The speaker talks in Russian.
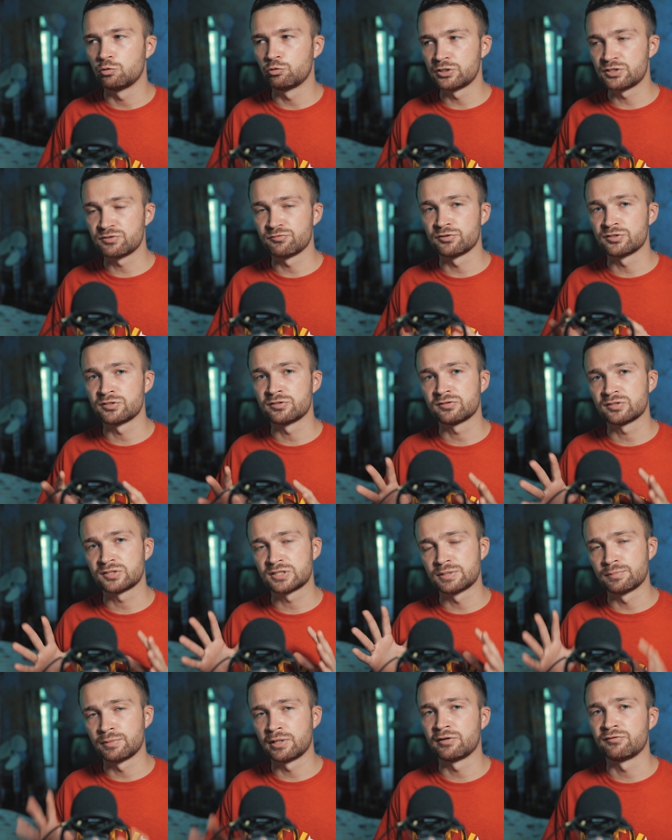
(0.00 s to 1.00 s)
Но если вы
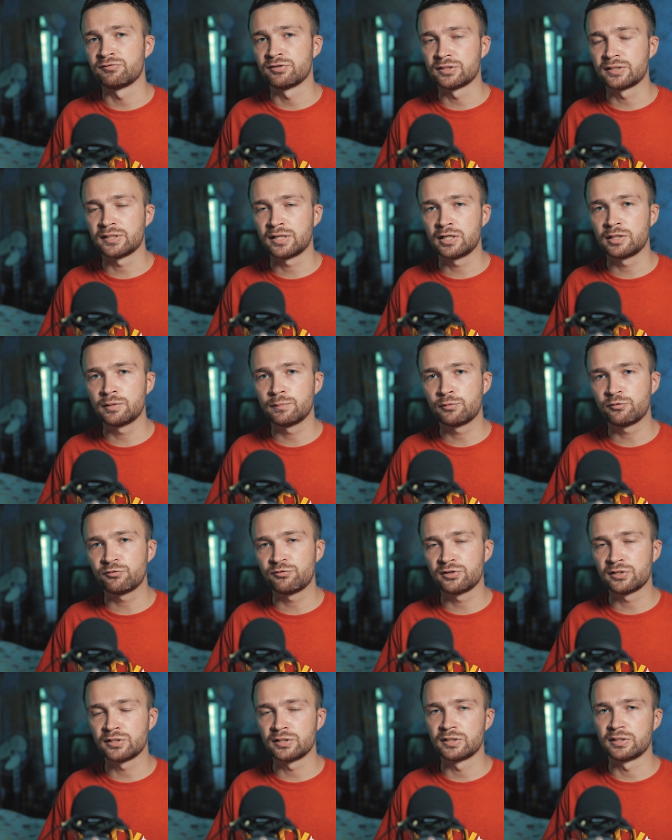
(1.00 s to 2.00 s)
снимали в нейтральном
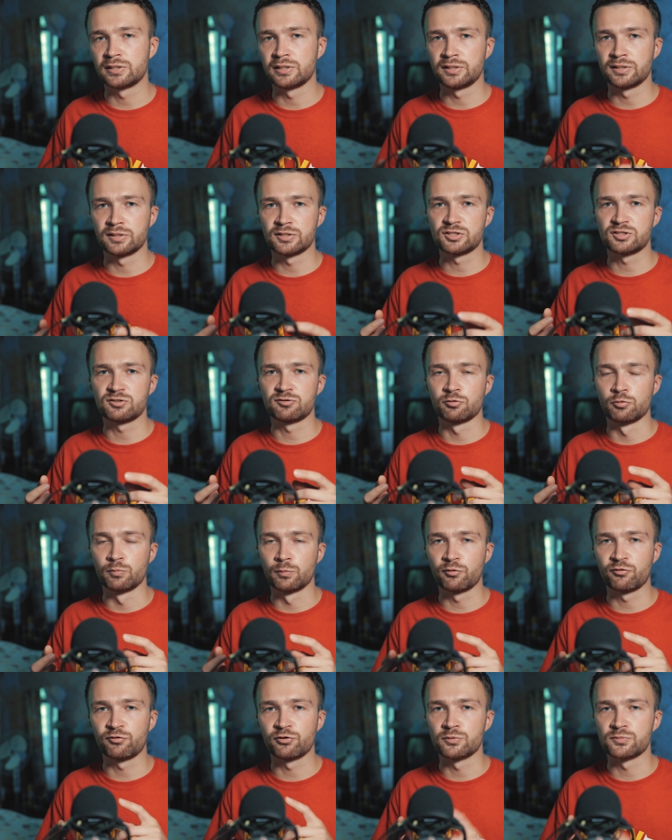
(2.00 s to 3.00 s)
профиле или с своим
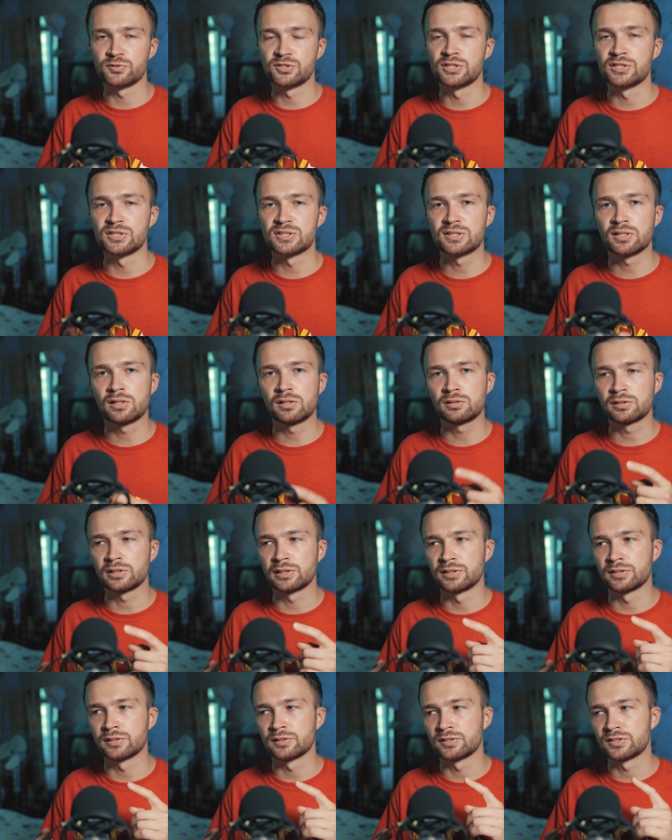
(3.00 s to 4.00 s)
профилем синий
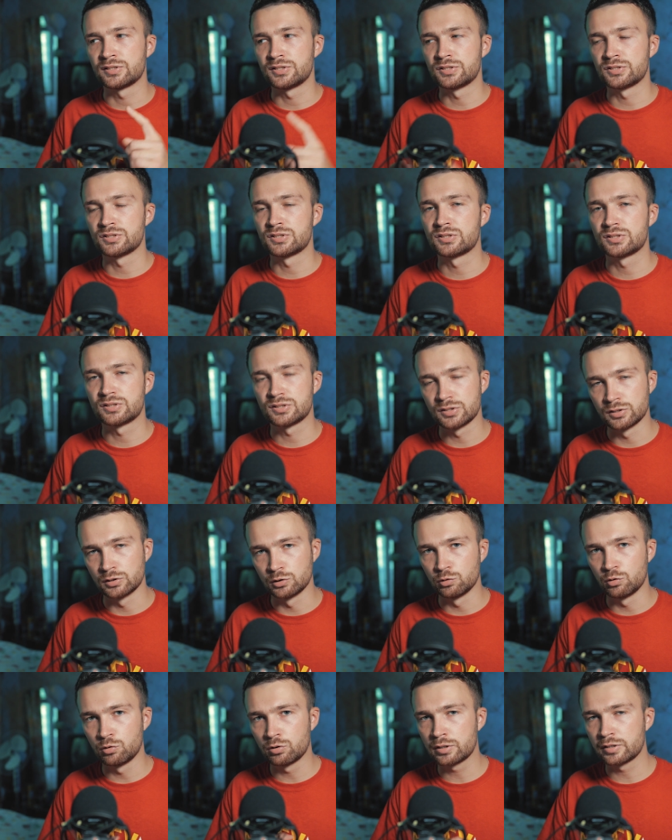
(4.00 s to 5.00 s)
или из
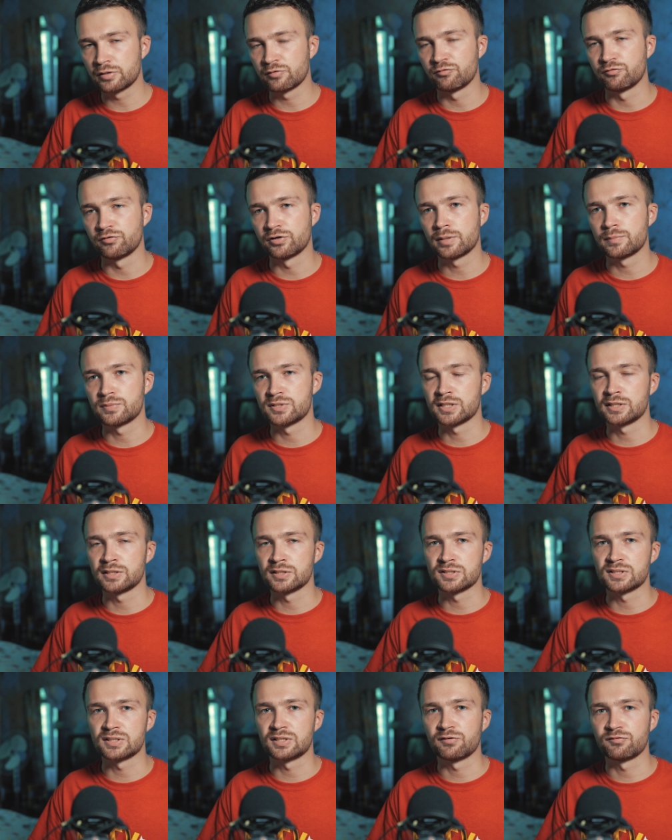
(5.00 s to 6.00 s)
силок, вы
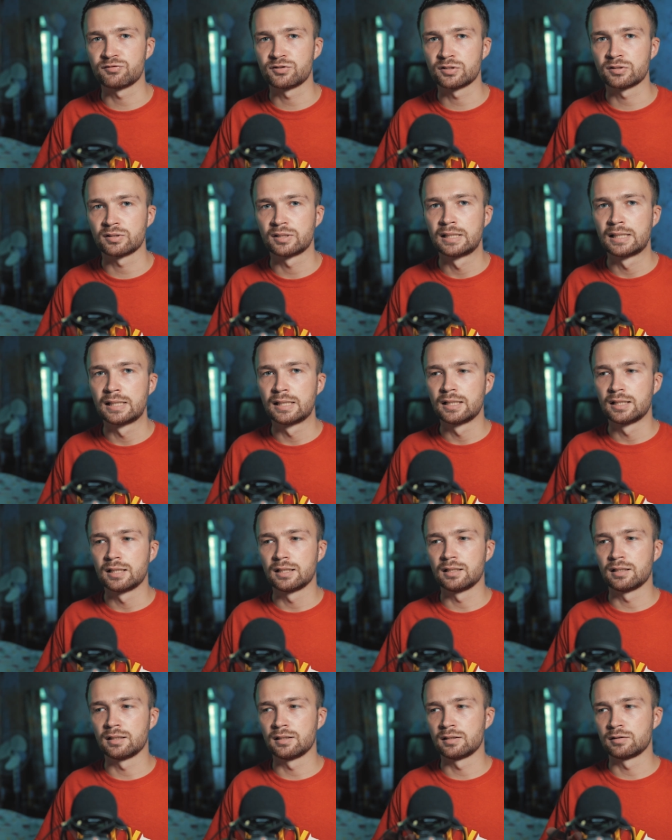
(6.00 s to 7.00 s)
обязательно ставьте
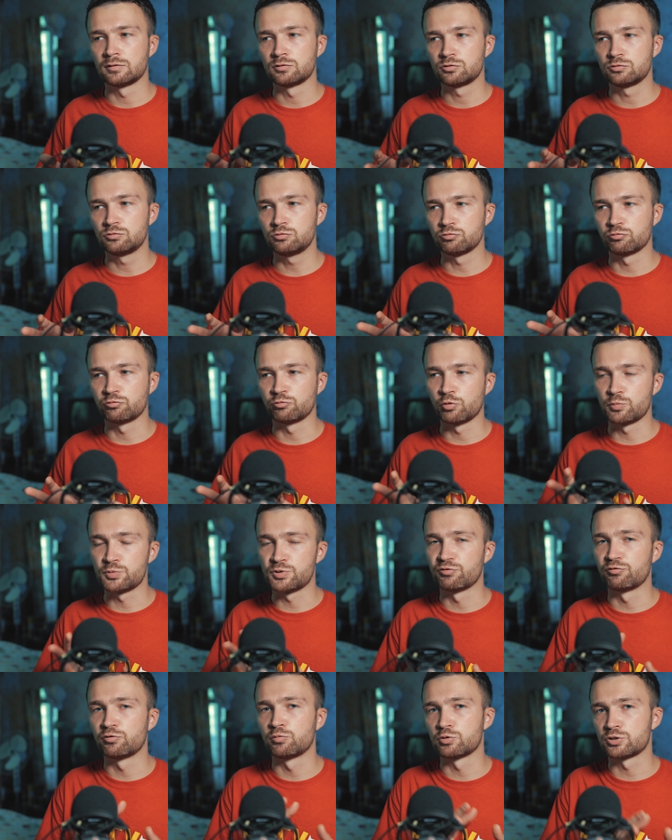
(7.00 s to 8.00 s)
Э, ну, в
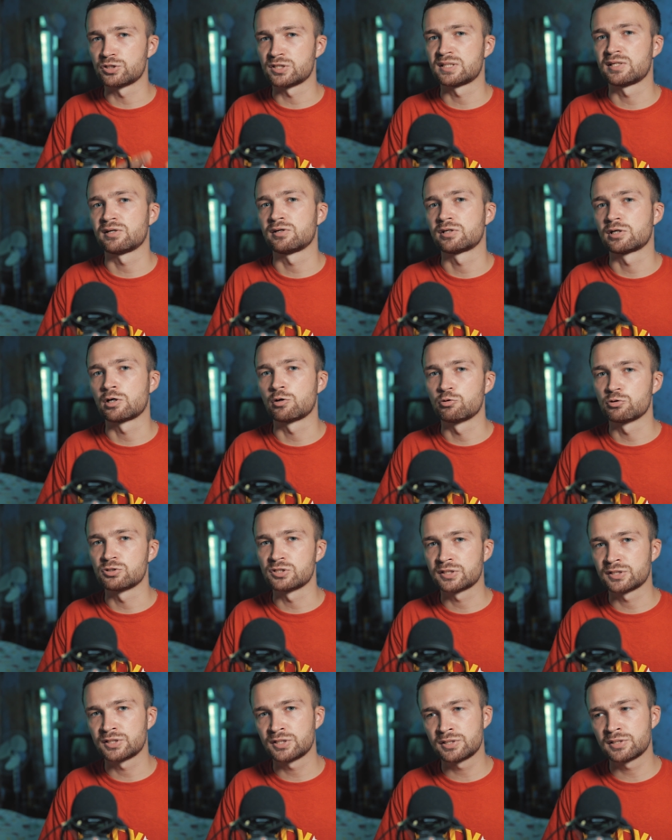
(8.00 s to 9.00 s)
общем, вы можете ставить какую
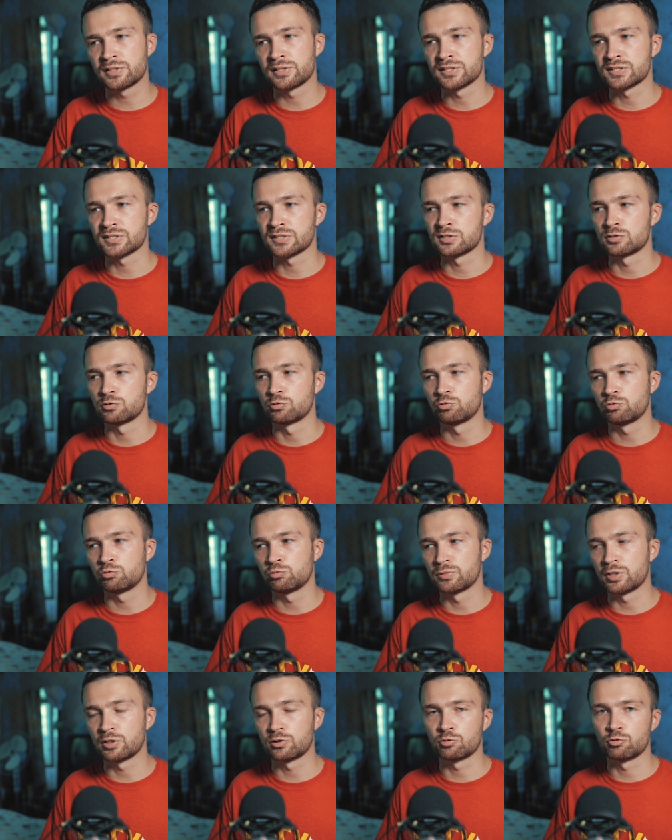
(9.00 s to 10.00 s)
захотите резкость, но у
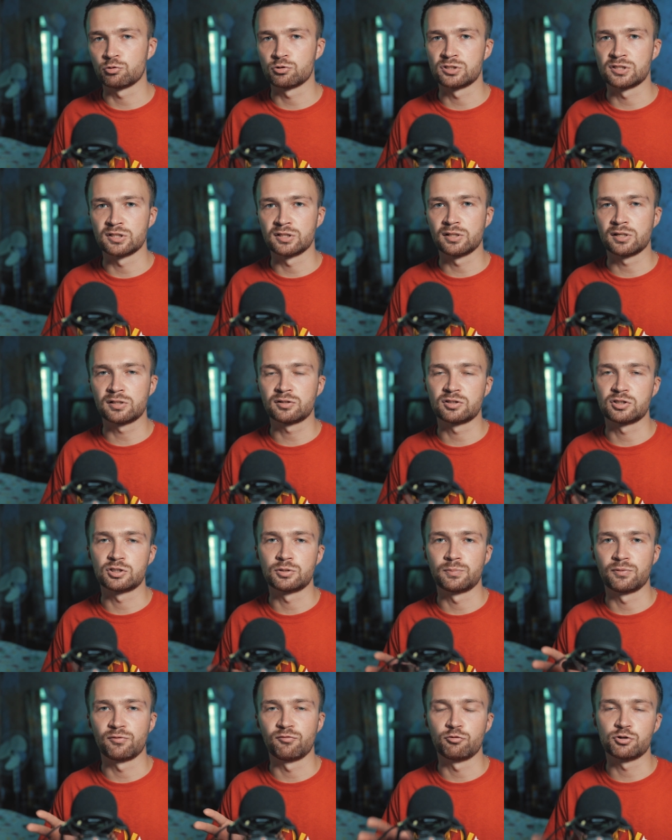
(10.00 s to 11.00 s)
меня такой стандарт
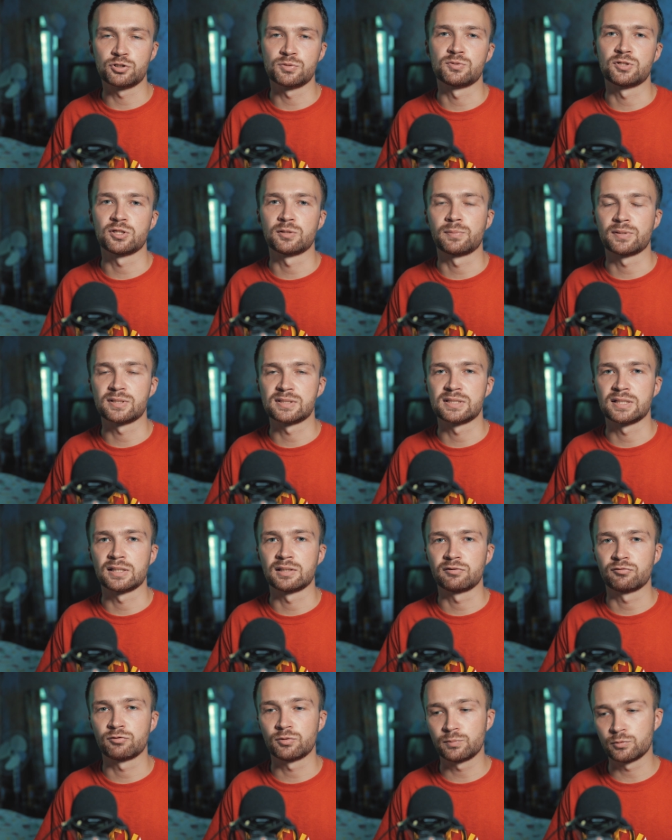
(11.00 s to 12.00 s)
типа
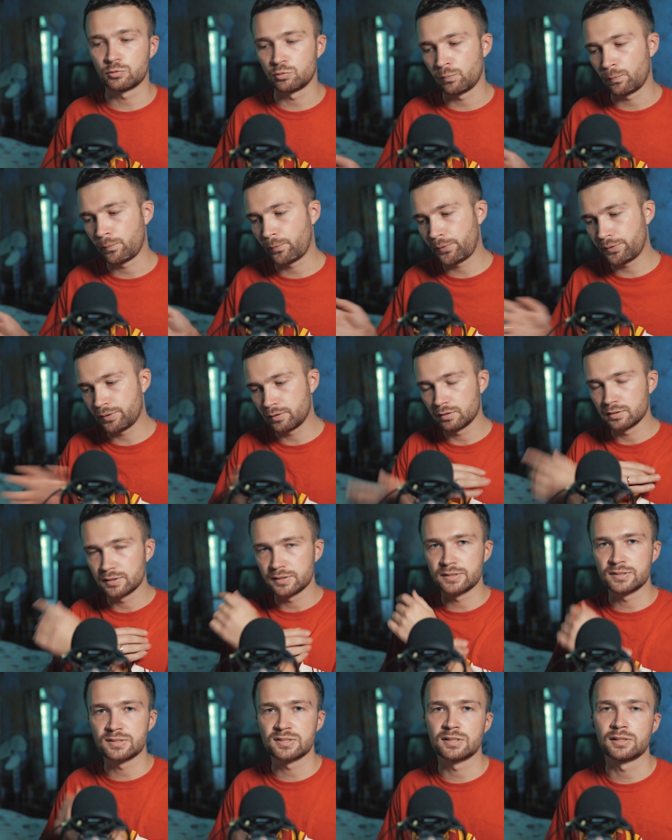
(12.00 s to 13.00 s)
80%, и потом пшт,
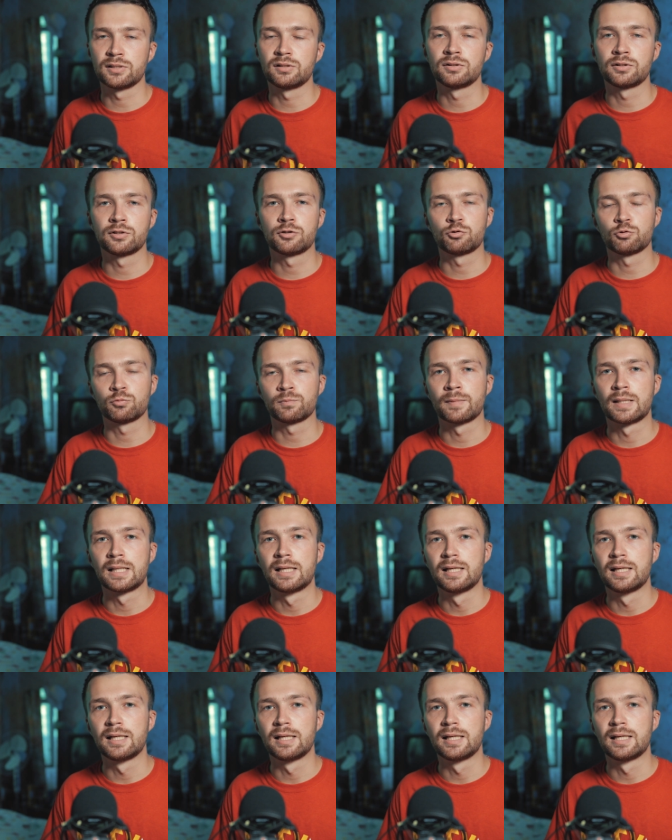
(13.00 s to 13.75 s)
и залил на YouTube.